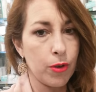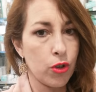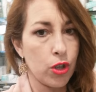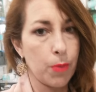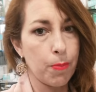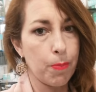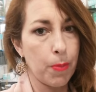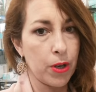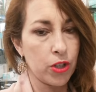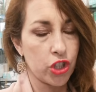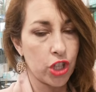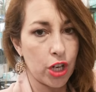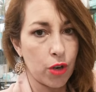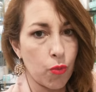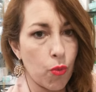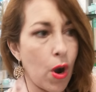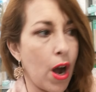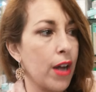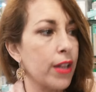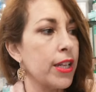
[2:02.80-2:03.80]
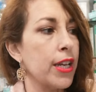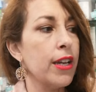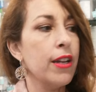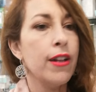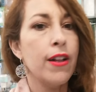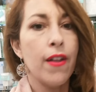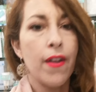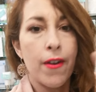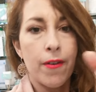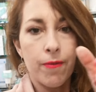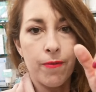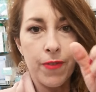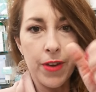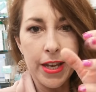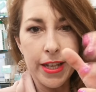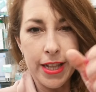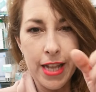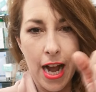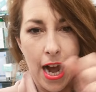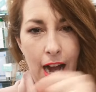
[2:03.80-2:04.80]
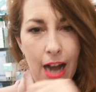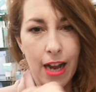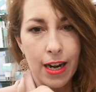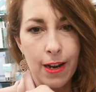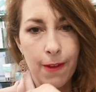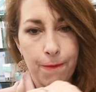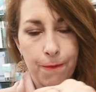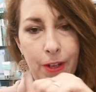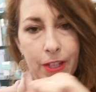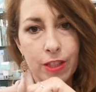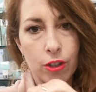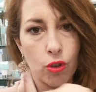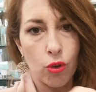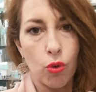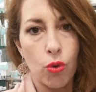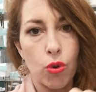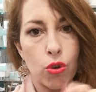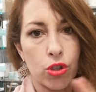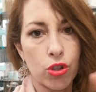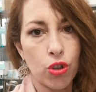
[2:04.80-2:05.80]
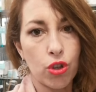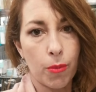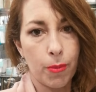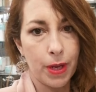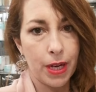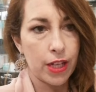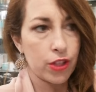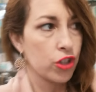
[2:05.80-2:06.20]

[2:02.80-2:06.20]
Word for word: minuti, e poi sciacquate. Vi dà l'effetto urto per